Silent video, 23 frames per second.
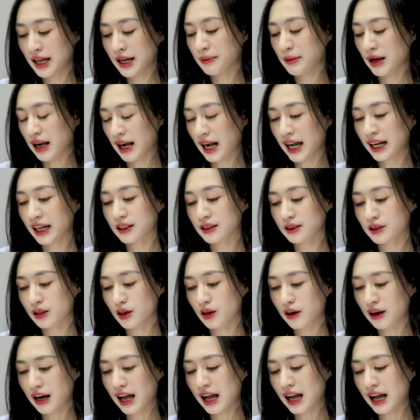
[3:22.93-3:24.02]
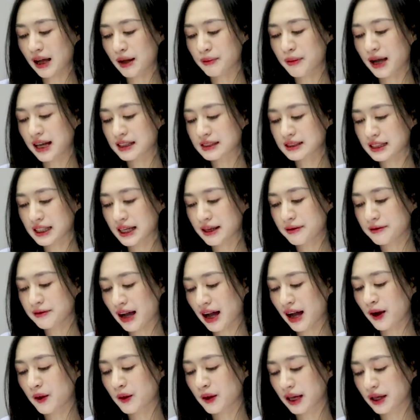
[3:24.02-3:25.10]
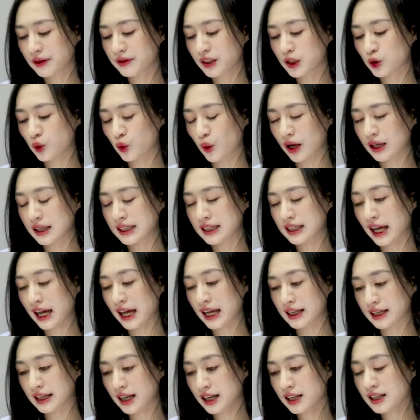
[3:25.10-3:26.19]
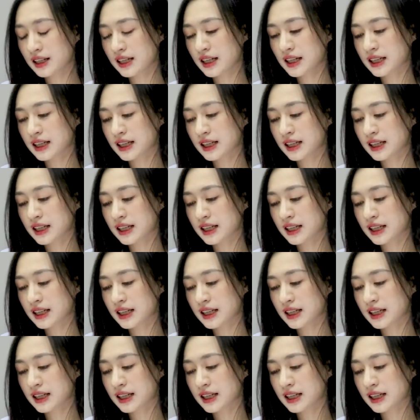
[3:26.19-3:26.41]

bằng cách đó là bạn sẽ vào cái phần quản lý thẻ nhá.